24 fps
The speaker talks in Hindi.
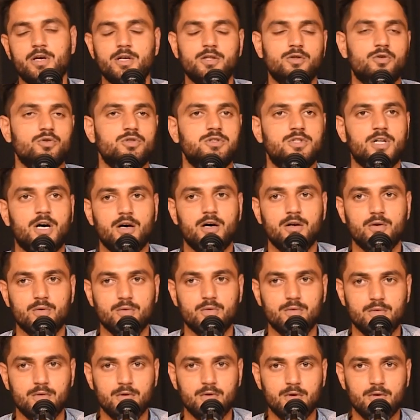हिंदुस्तान
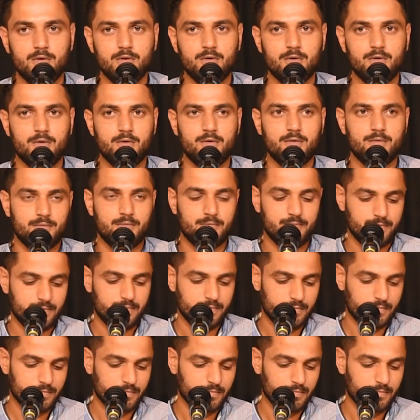हो